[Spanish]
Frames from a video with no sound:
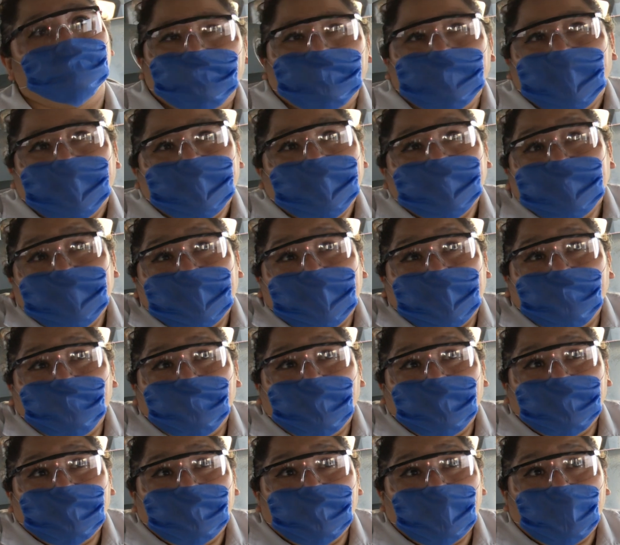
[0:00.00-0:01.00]

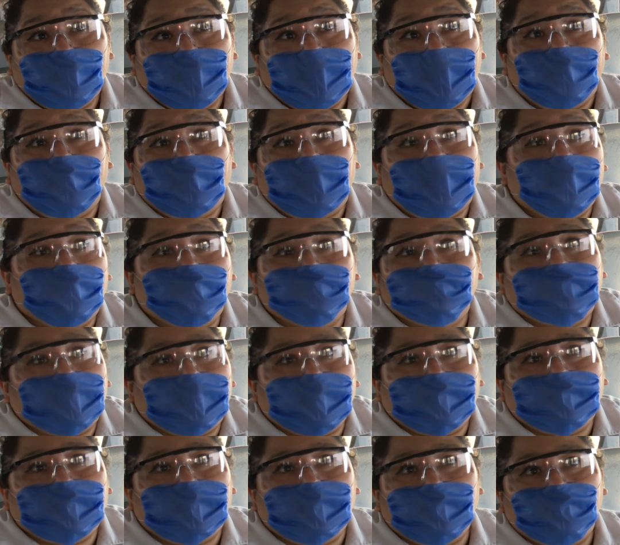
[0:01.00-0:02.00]
Literalmente me voy a ahorrar los
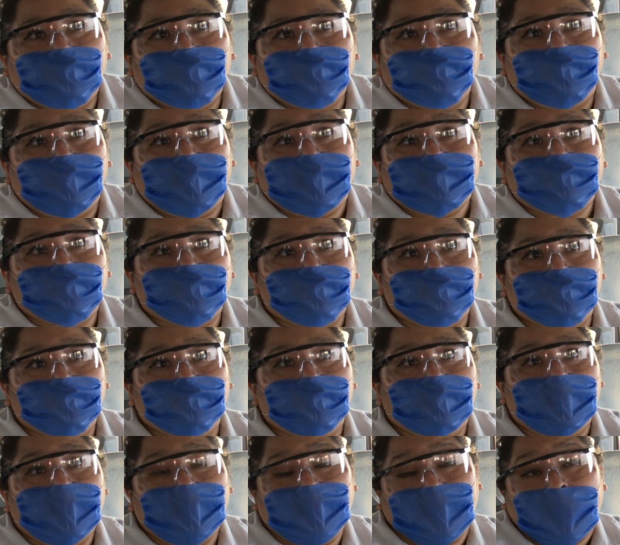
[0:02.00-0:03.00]
32 pesos
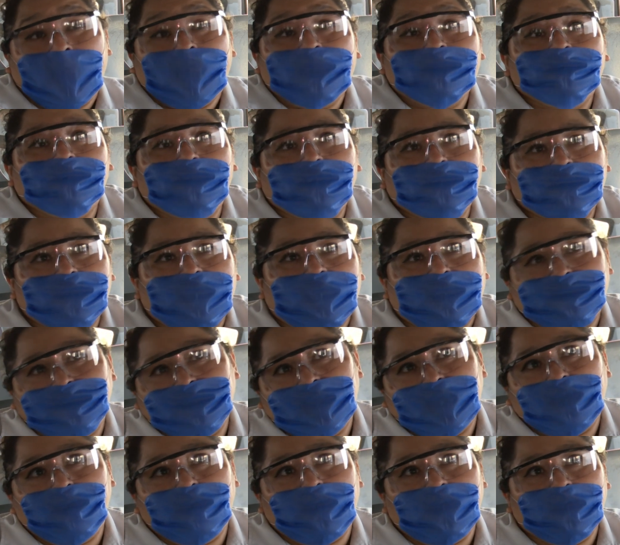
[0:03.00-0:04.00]
que antes
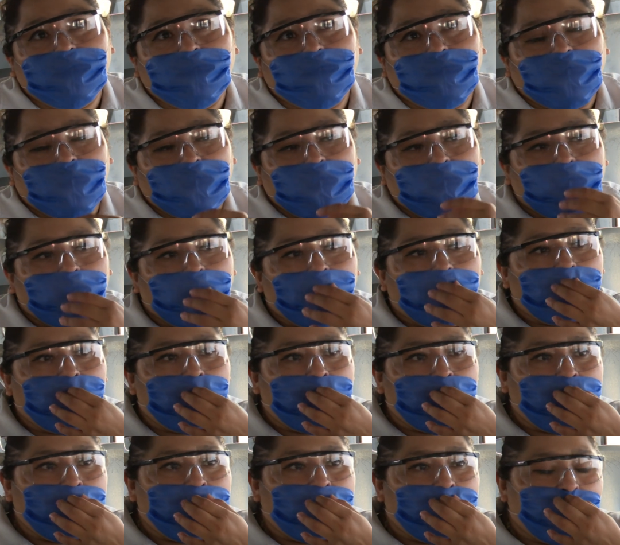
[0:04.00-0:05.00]
gastaba
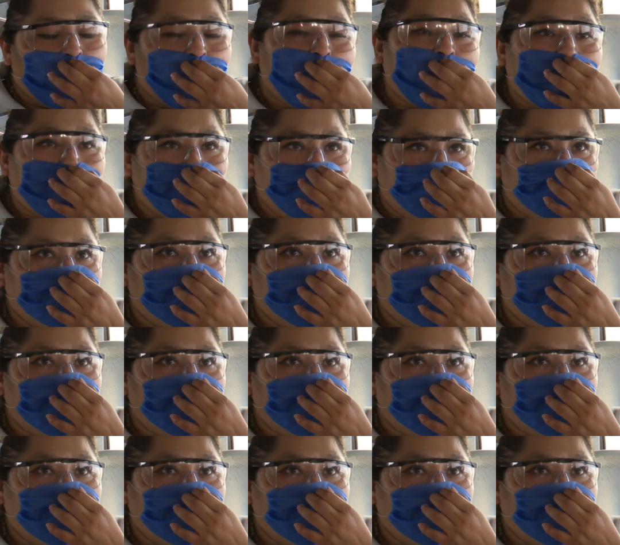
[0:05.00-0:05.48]
ah, para mi